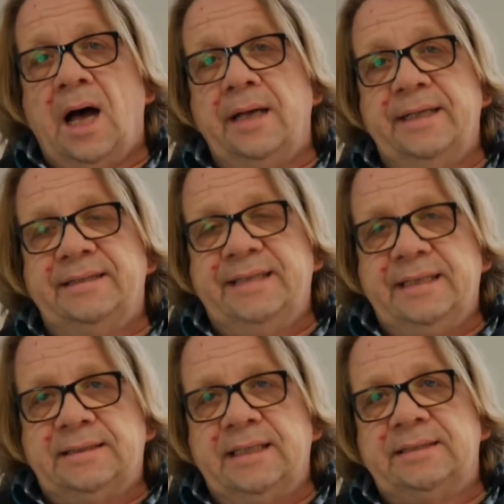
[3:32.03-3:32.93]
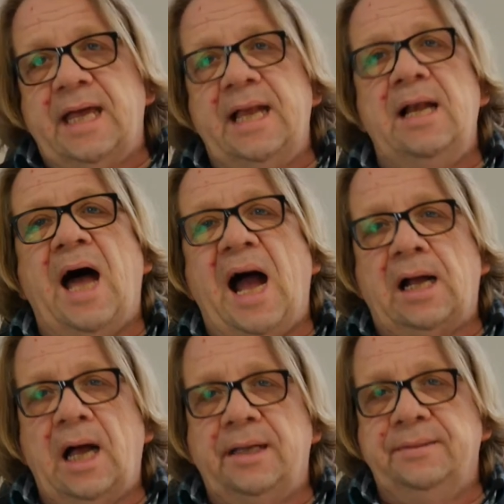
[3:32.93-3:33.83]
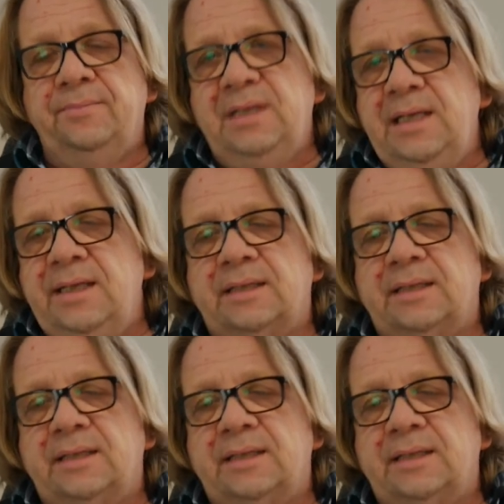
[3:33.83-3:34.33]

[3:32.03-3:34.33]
an der DZL Akademie.